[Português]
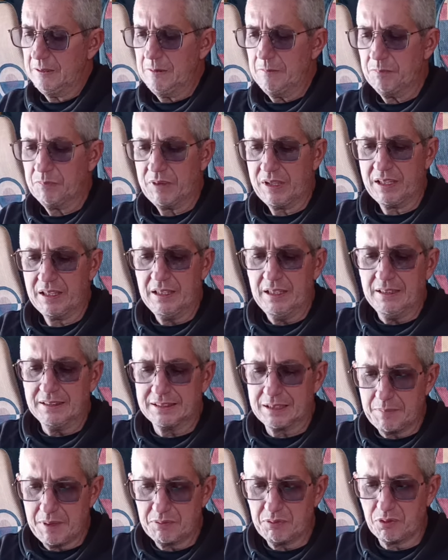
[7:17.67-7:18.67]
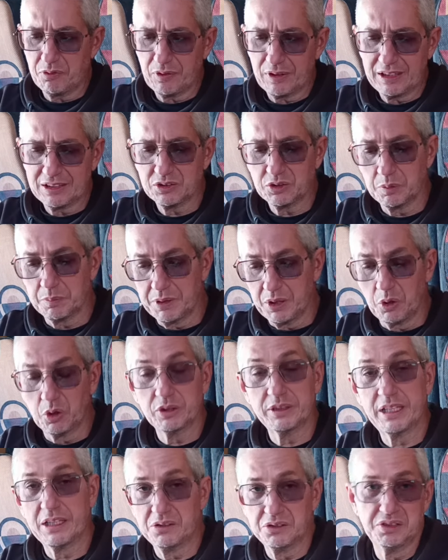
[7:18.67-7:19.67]
Né? Também vou falar sobre
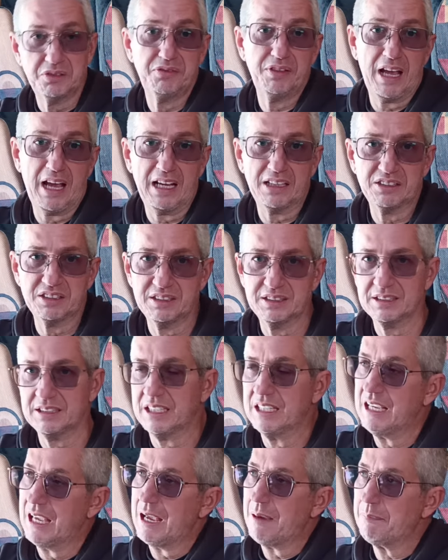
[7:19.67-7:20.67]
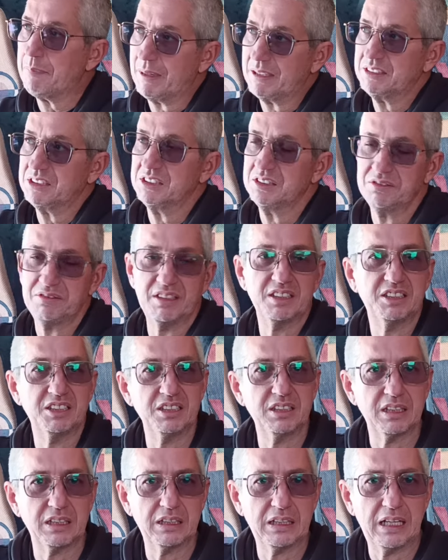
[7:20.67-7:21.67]
roteiros e viagens, que é a parte
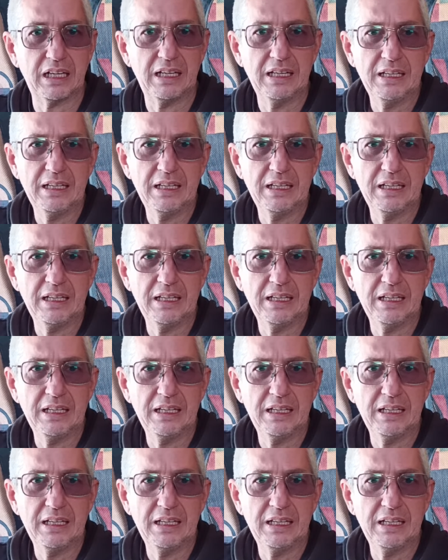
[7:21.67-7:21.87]
divertida da,